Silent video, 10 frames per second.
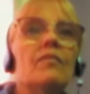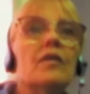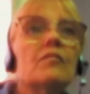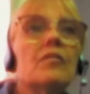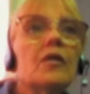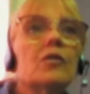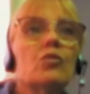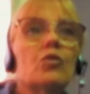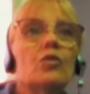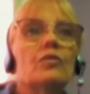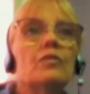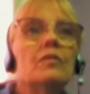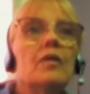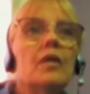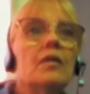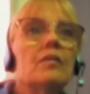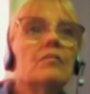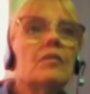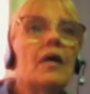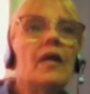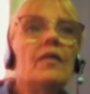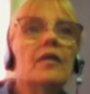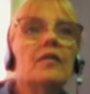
de sexo, de salas de